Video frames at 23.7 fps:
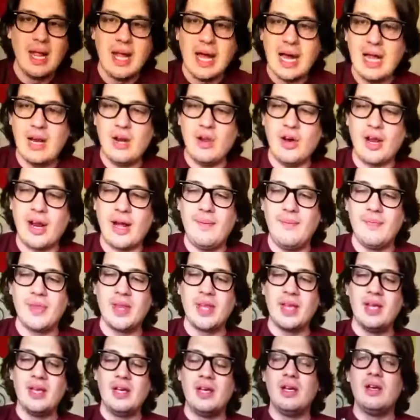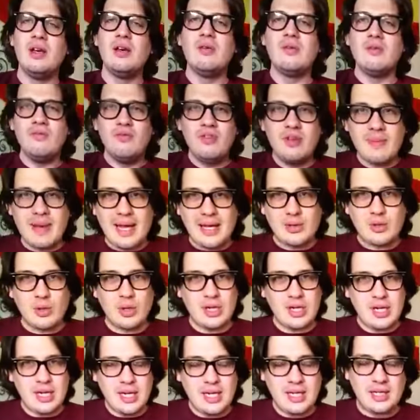Allora, vi metto
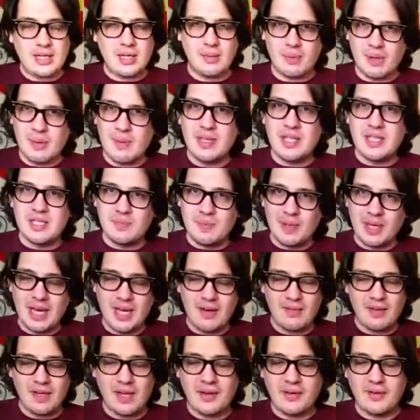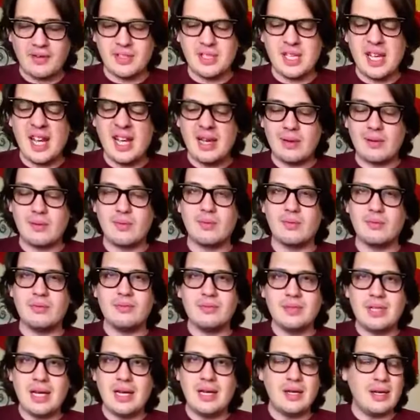il link prima di spiegarvi che cos'è
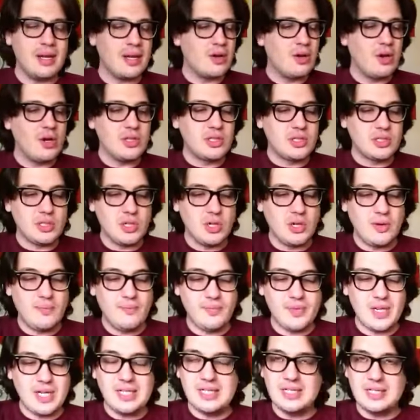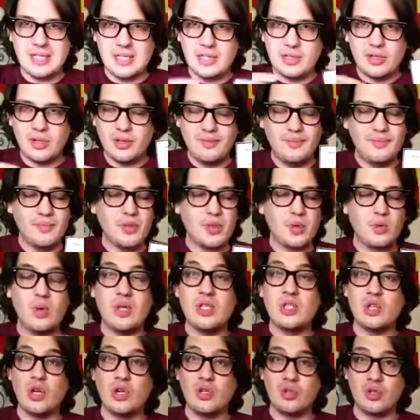del negozio, del sito qui
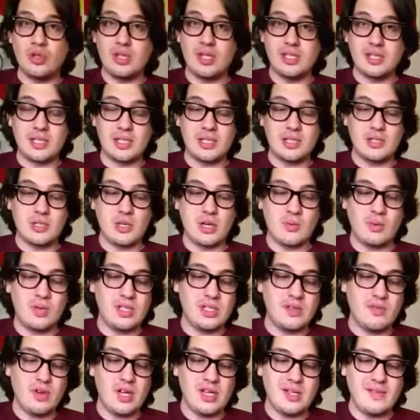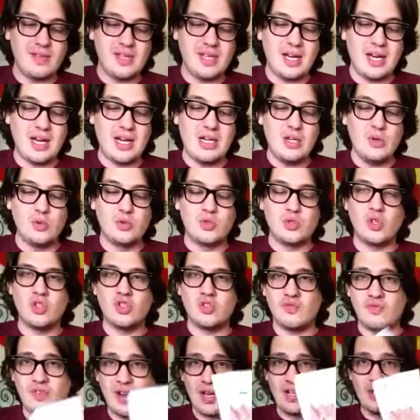sotto in descrizione. Quindi se volete vedere
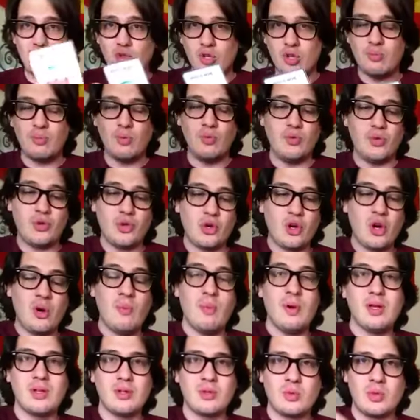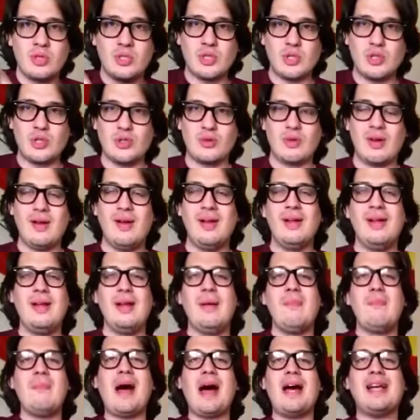liuzzosfactory.com qui sotto là.
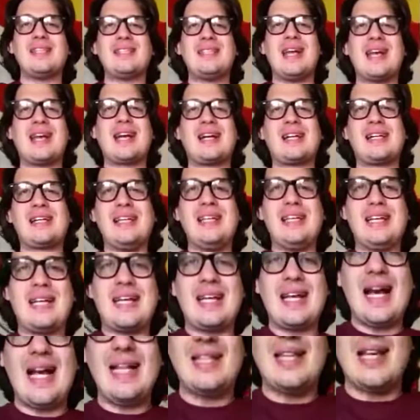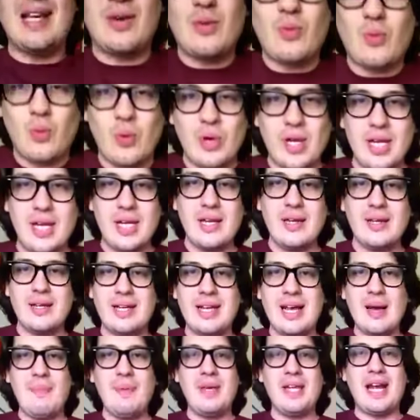Ma se cliccate qui
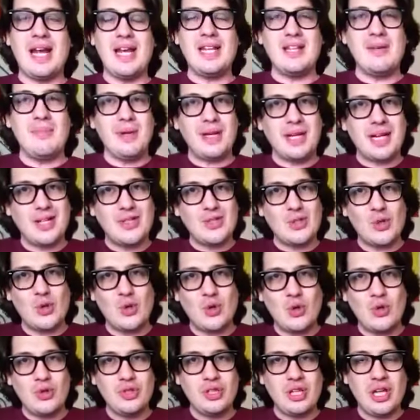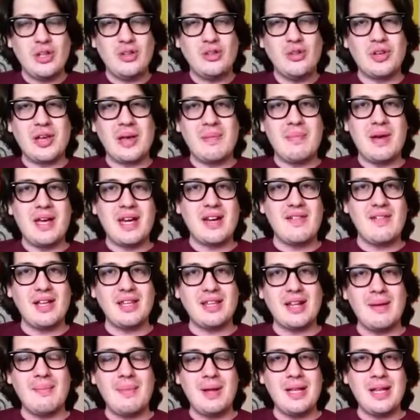capirete perché sono contento che mi è
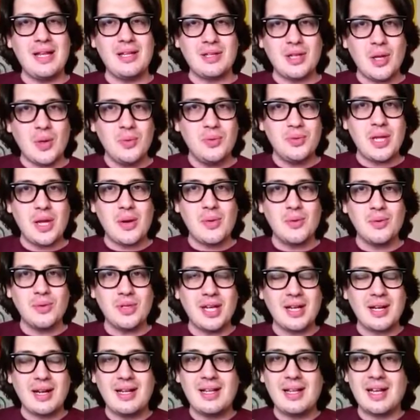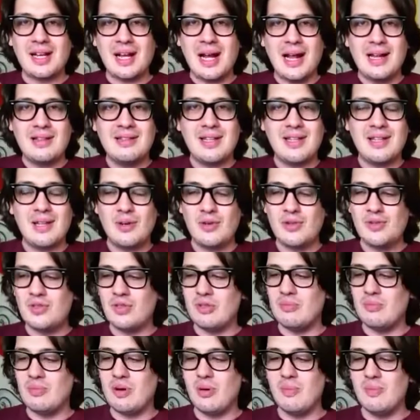arrivata la maglietta unta unta calda calda dello
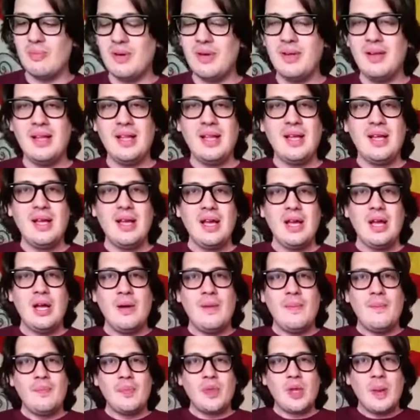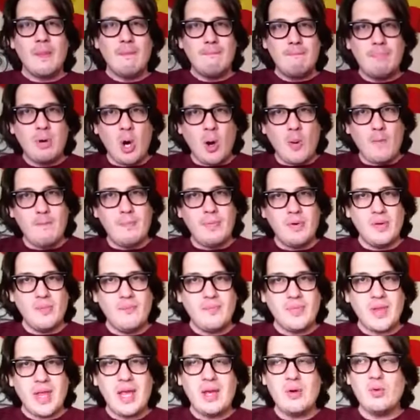zio Bob.
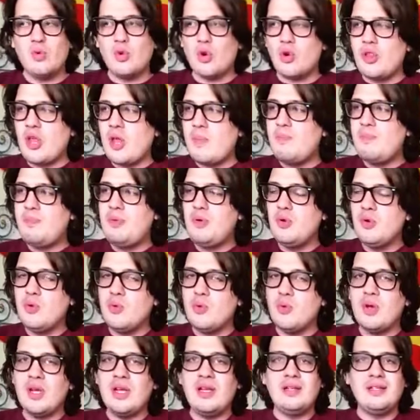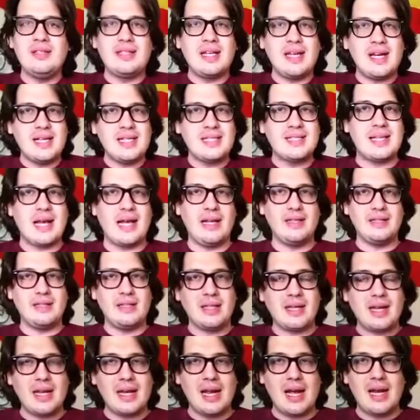Bob è uno dei più
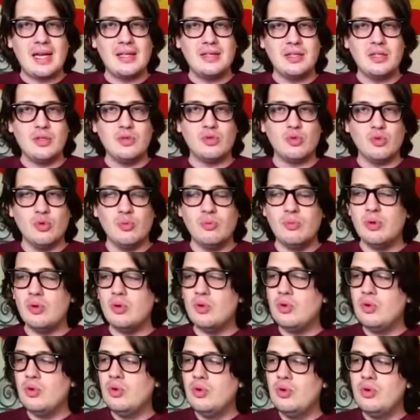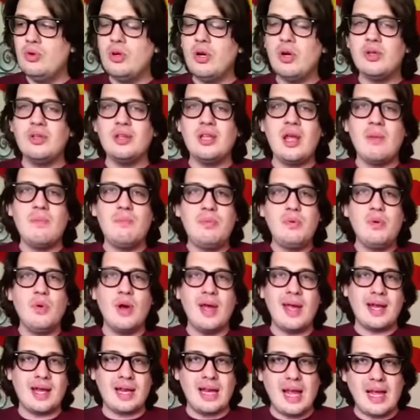interessanti canali di YouTube. Uno dei più
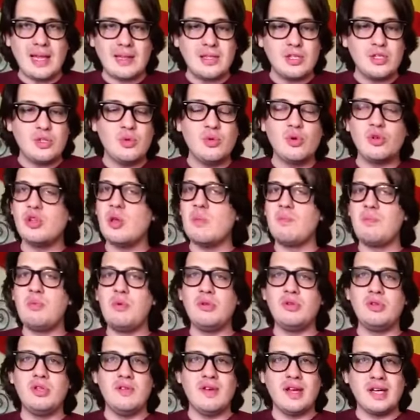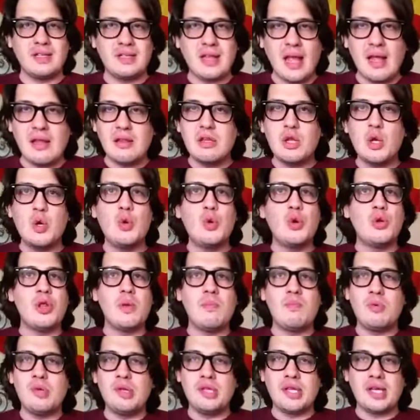eclettici, uno dei più divertenti, uno dei
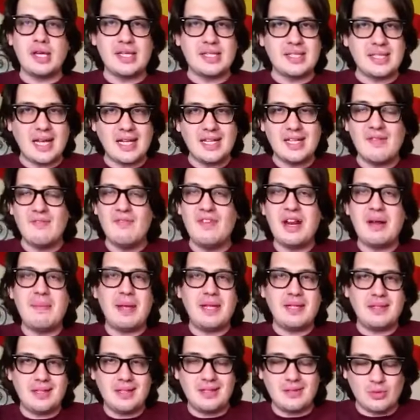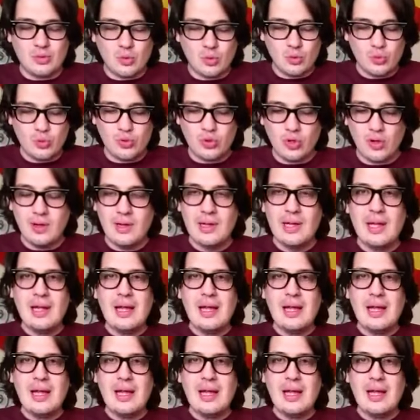più interessanti, è veramente tutto.